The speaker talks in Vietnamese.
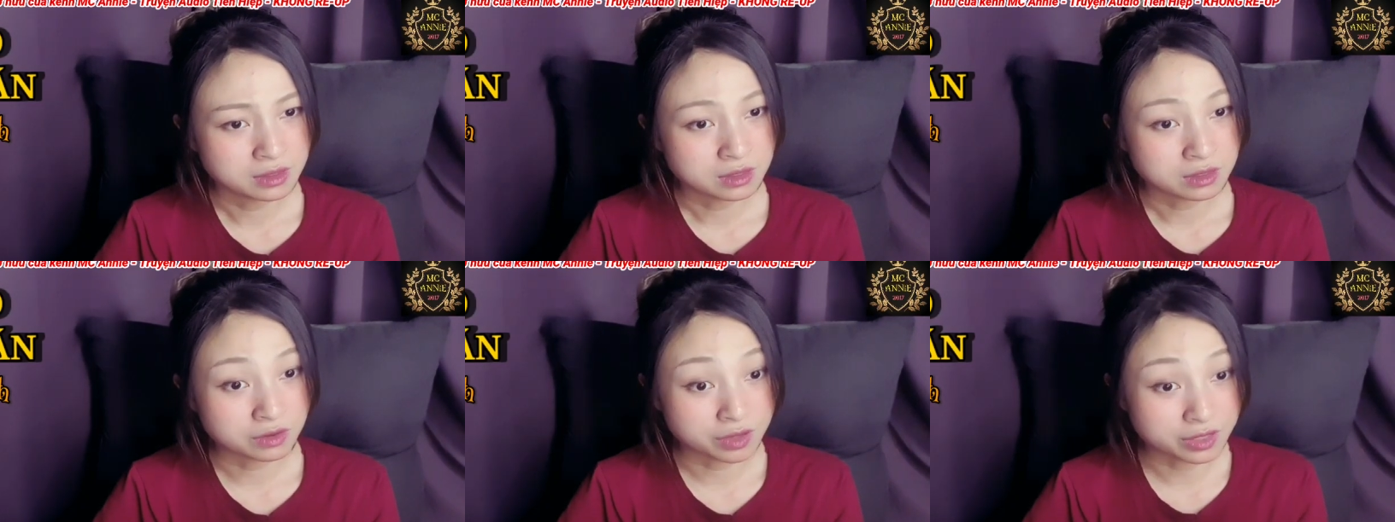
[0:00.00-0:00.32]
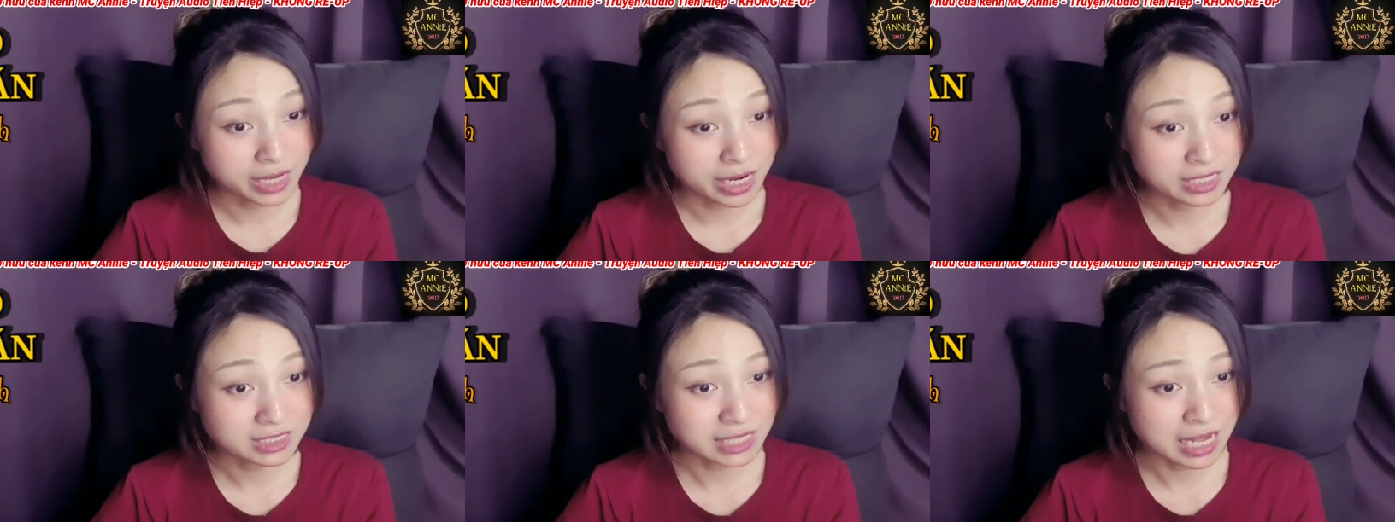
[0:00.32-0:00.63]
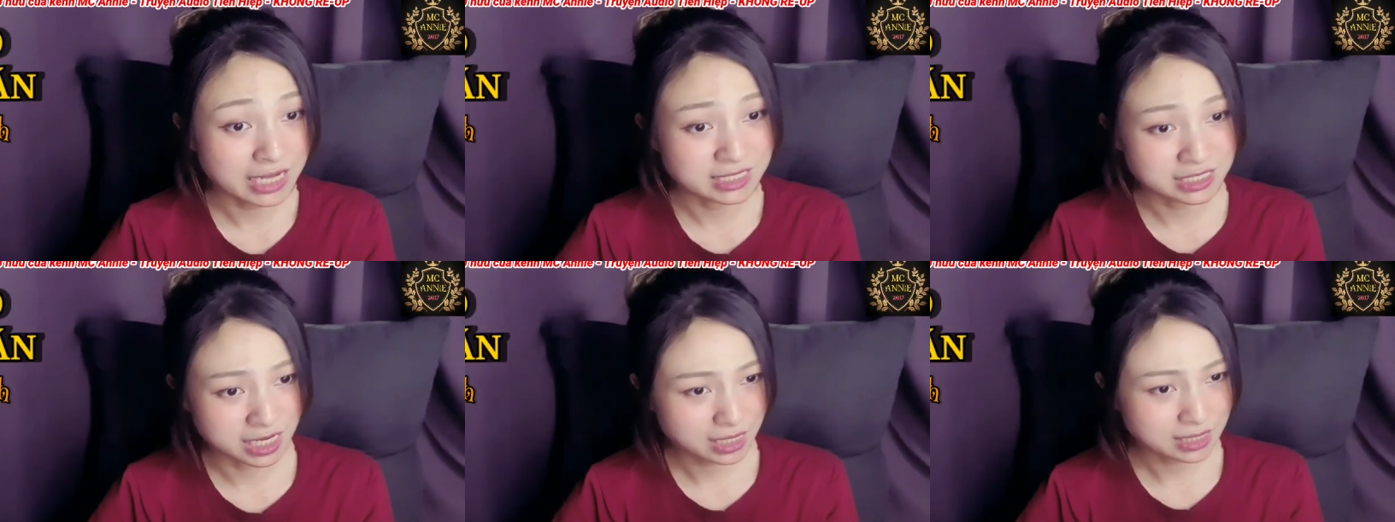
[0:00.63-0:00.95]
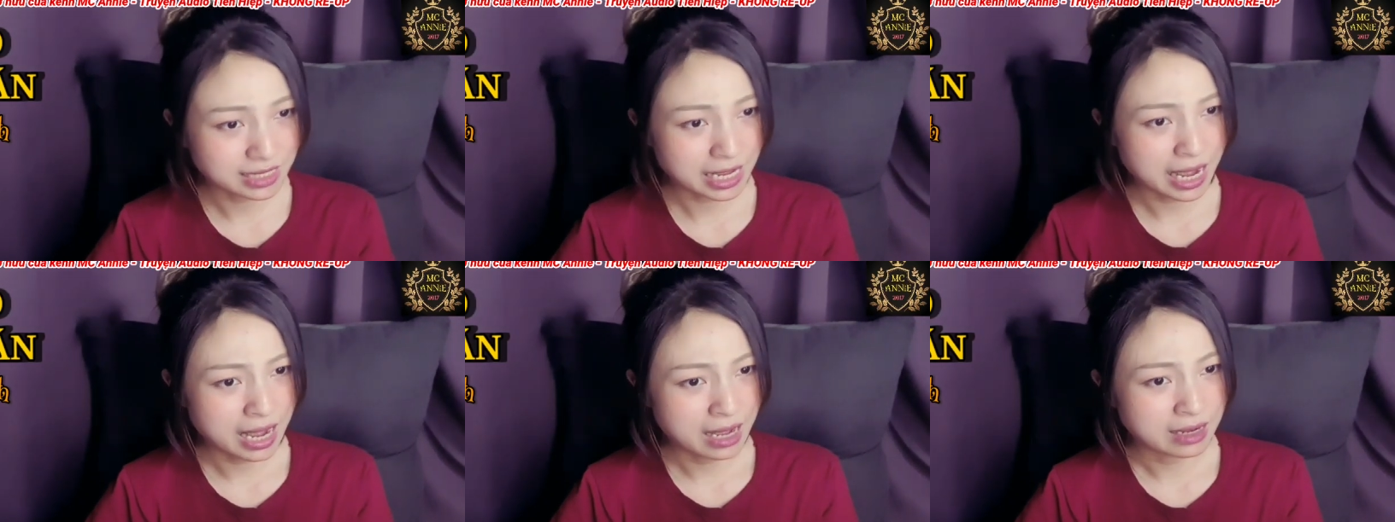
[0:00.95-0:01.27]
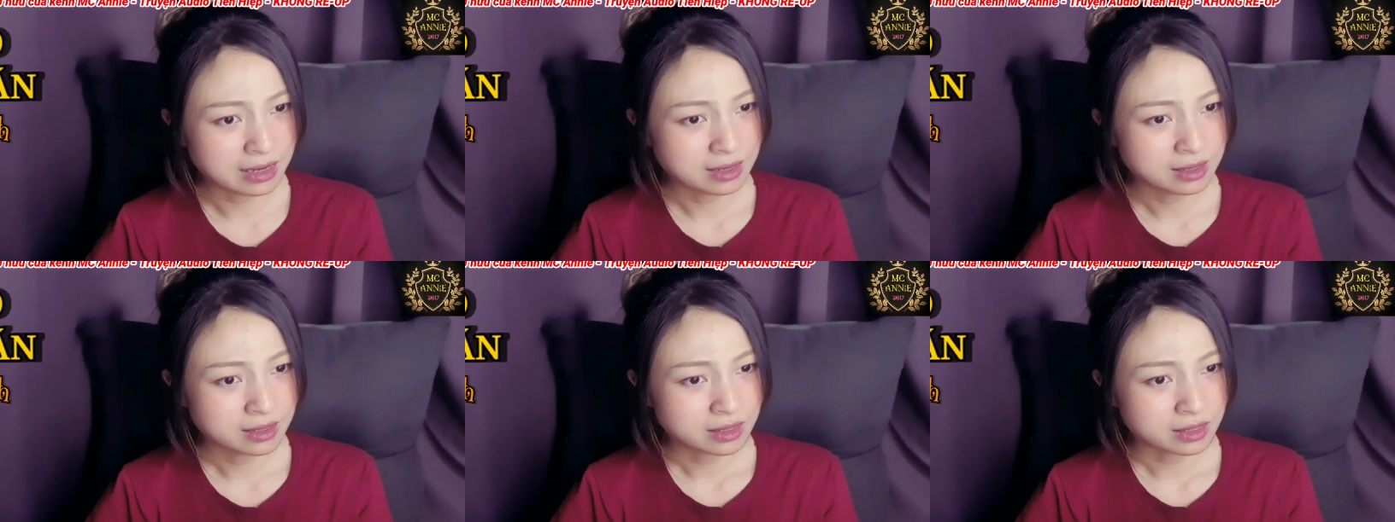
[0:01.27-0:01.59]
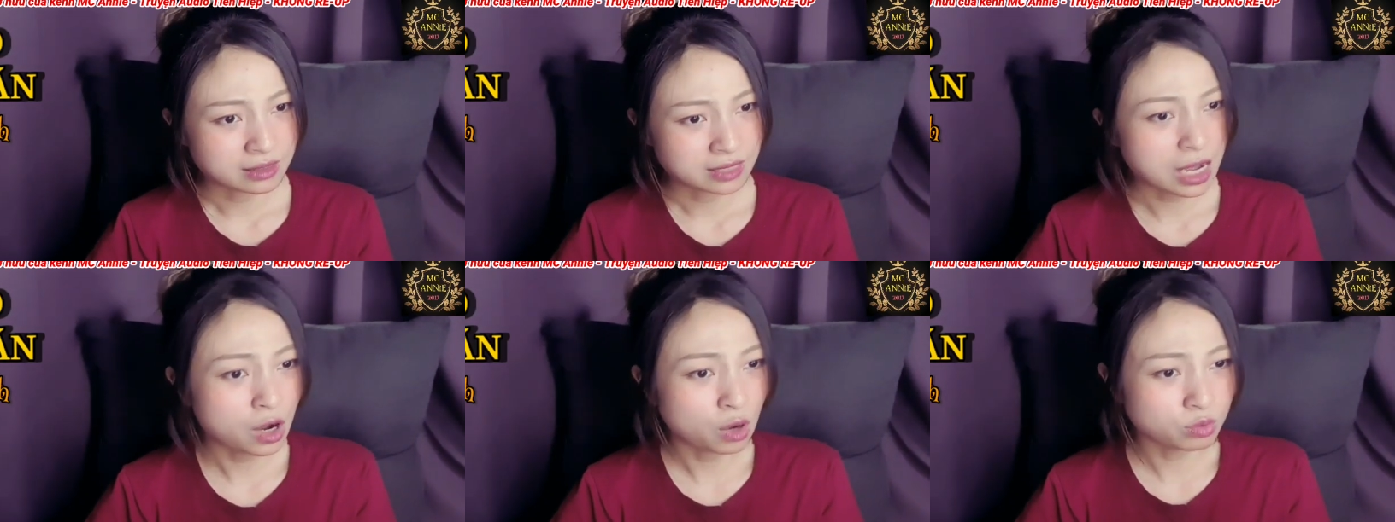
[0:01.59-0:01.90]
người đánh ta giết ta
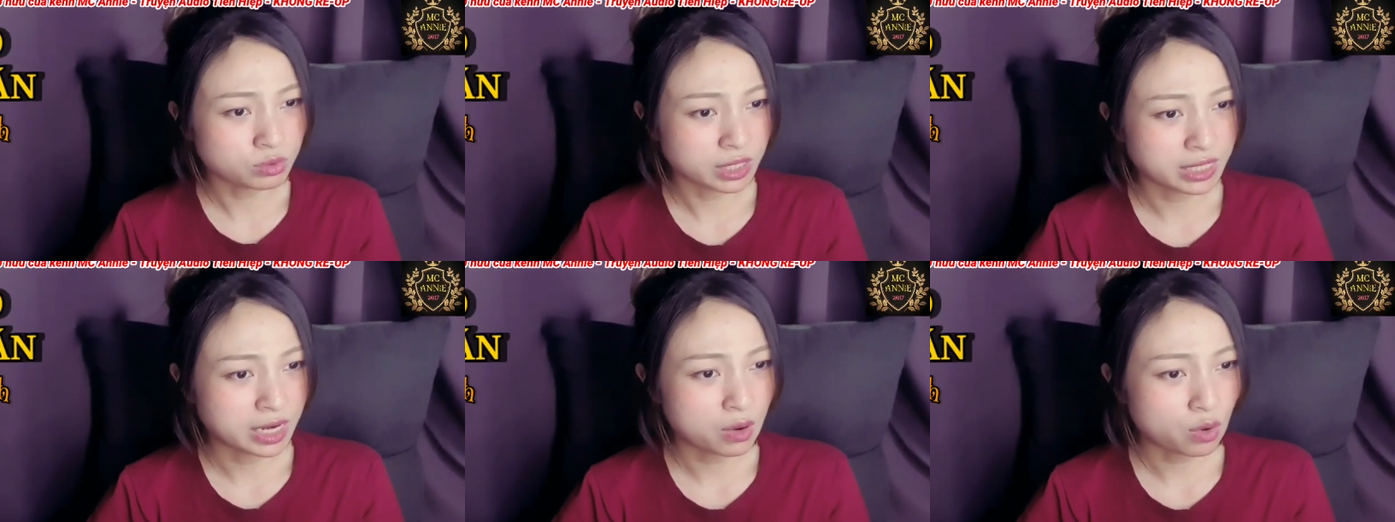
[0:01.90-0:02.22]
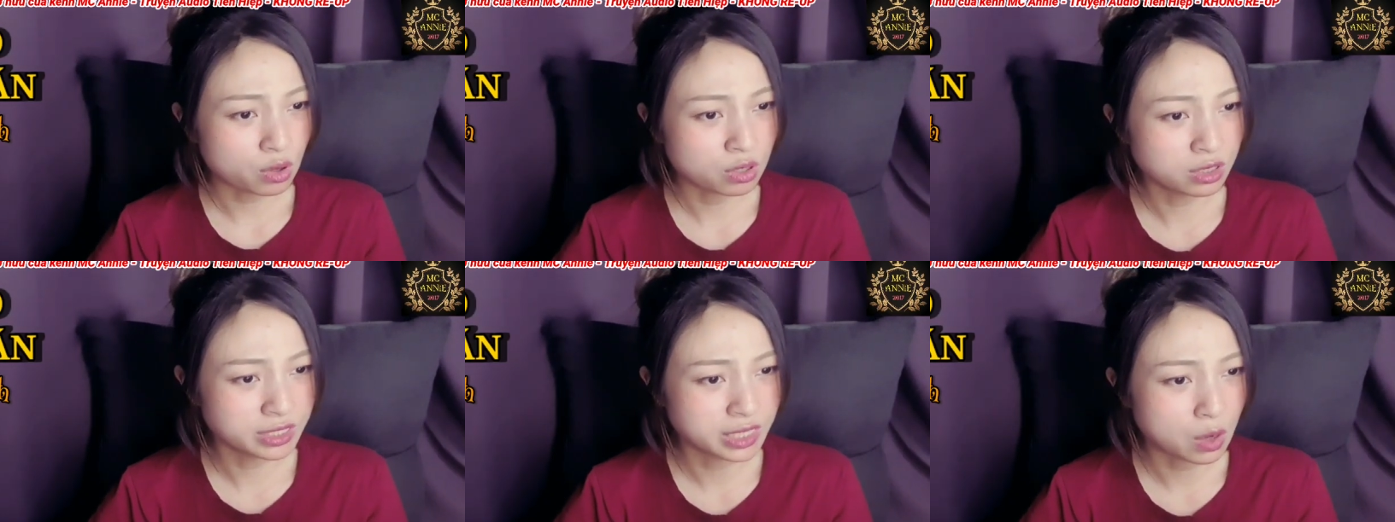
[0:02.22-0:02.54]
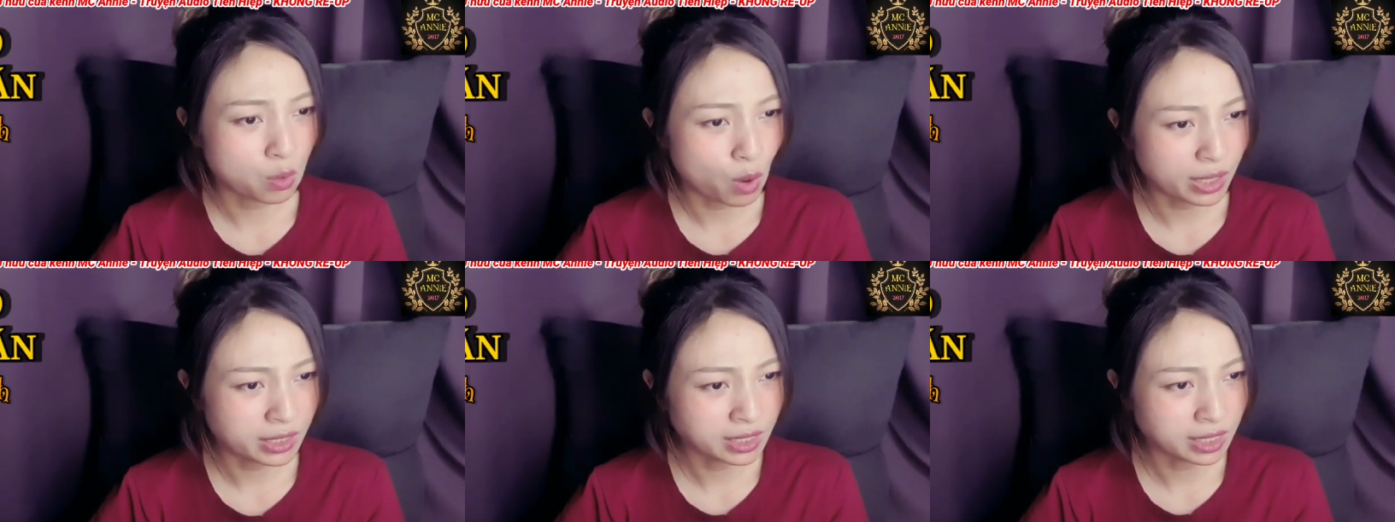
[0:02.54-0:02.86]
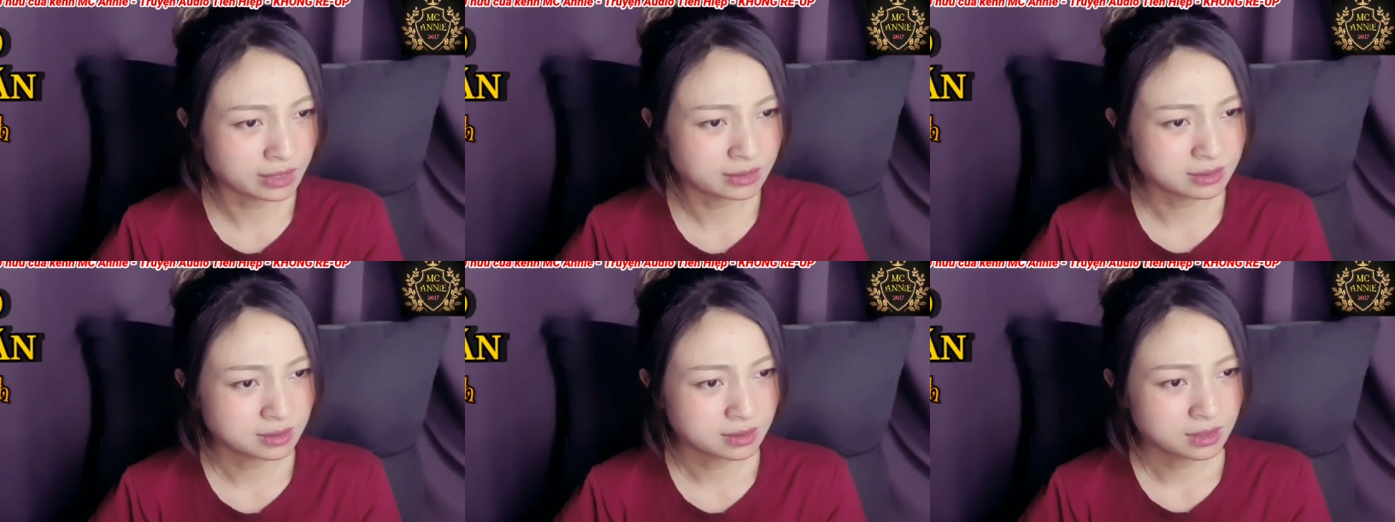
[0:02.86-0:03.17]
ta không thể nào có lời nào oán hận